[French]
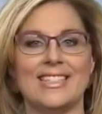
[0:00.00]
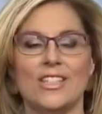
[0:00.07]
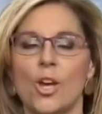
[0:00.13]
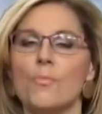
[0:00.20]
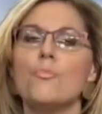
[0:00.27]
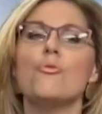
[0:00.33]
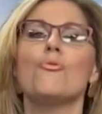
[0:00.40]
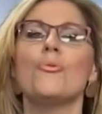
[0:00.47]

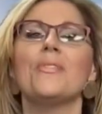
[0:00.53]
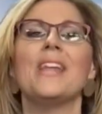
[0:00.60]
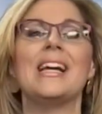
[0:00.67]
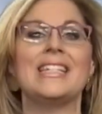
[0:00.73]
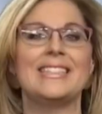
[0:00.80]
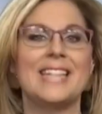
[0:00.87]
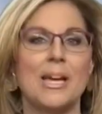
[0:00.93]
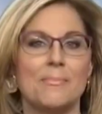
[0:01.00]
il y a beaucoup
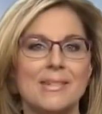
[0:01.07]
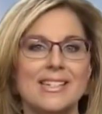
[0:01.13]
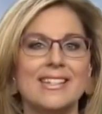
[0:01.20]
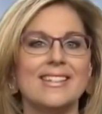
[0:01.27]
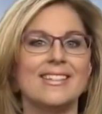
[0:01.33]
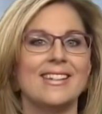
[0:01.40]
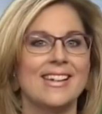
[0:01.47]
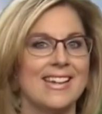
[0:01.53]

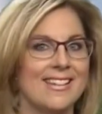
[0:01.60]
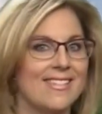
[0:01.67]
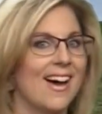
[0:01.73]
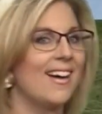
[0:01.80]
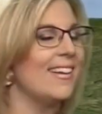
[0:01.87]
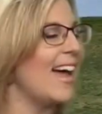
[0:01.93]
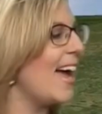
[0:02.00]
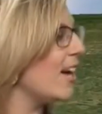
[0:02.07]
d'instabilité
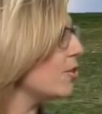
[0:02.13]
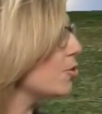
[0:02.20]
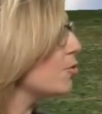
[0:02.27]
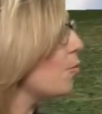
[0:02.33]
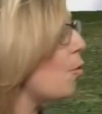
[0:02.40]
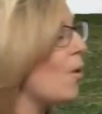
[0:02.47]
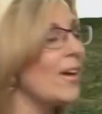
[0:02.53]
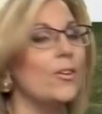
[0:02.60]
dans l'air,
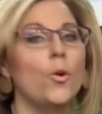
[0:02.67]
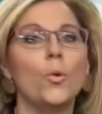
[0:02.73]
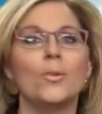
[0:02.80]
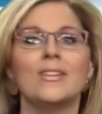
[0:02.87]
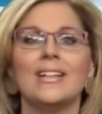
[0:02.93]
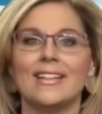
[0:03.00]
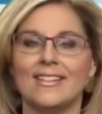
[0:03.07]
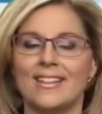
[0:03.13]
du moins
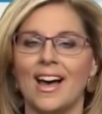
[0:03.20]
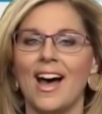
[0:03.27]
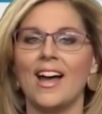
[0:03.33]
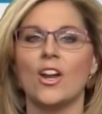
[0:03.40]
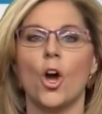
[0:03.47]
côté temps.